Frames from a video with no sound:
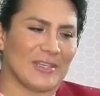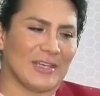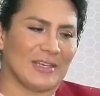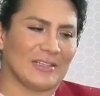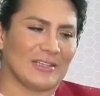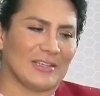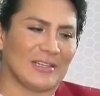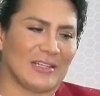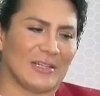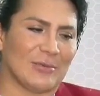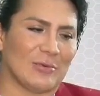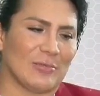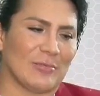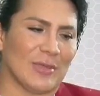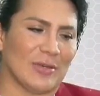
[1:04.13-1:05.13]
General de
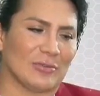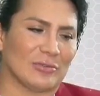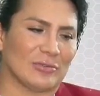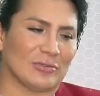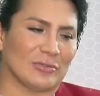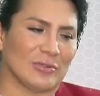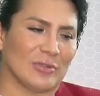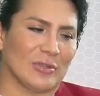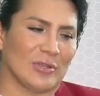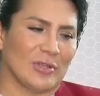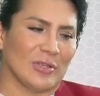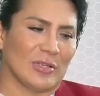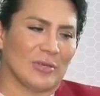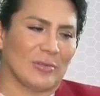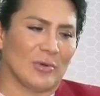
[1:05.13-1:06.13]
Bomberos
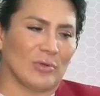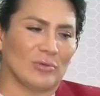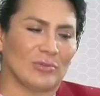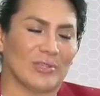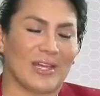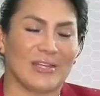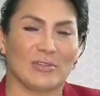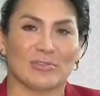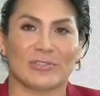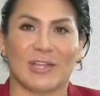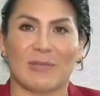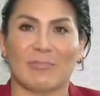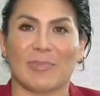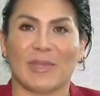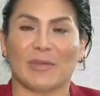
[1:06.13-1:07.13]
Voluntarios
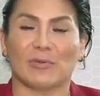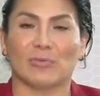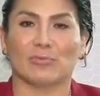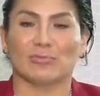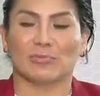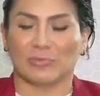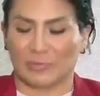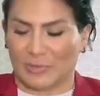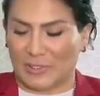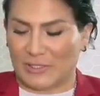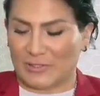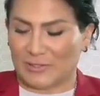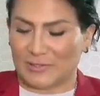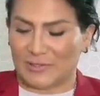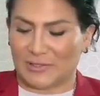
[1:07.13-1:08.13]
del Perú,
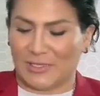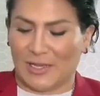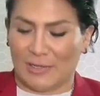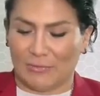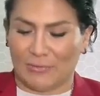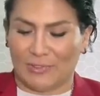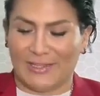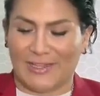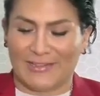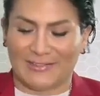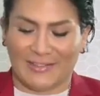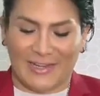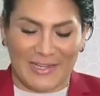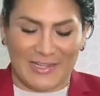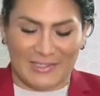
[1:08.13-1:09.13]
esa es la unidad
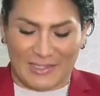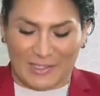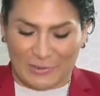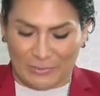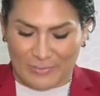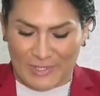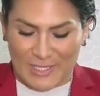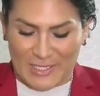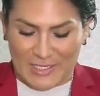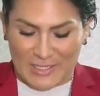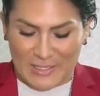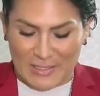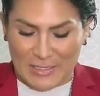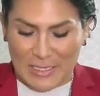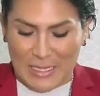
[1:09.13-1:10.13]
30, ¿no? Me
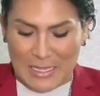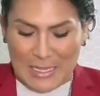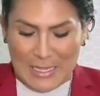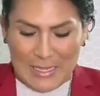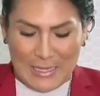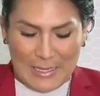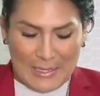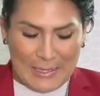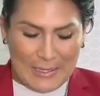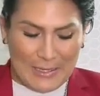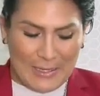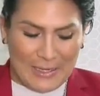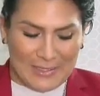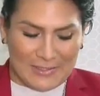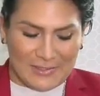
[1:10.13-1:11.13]
dicen, eh,
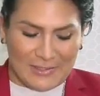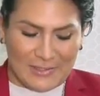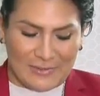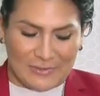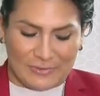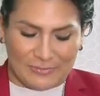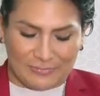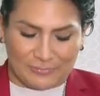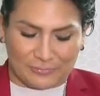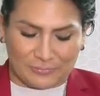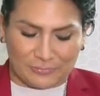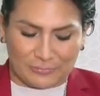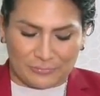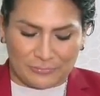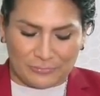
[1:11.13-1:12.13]
ha sido
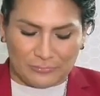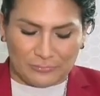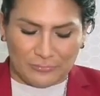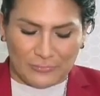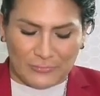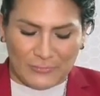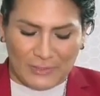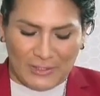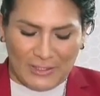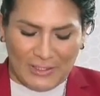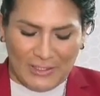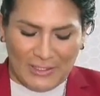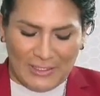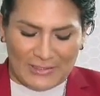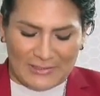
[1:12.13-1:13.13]

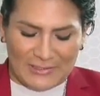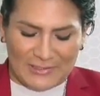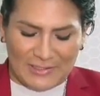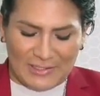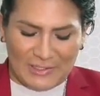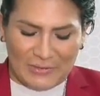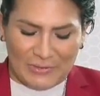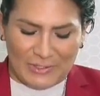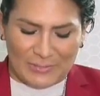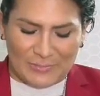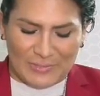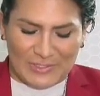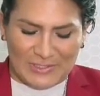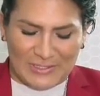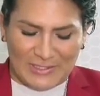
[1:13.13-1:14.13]
que existiría una
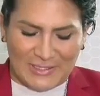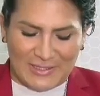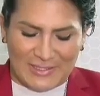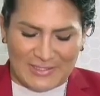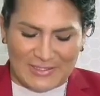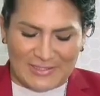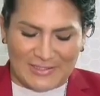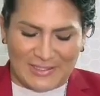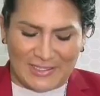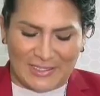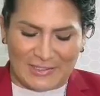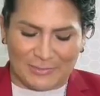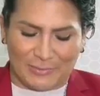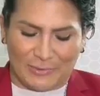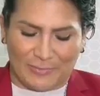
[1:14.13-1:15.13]
especie de
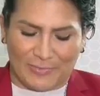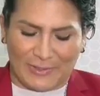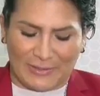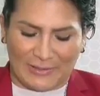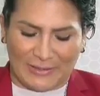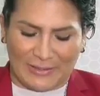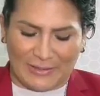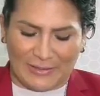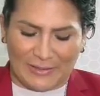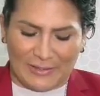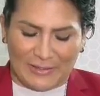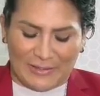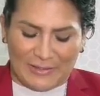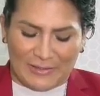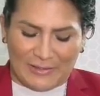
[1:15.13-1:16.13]
desinterés por parte
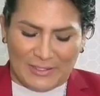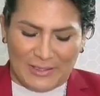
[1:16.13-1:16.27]
de la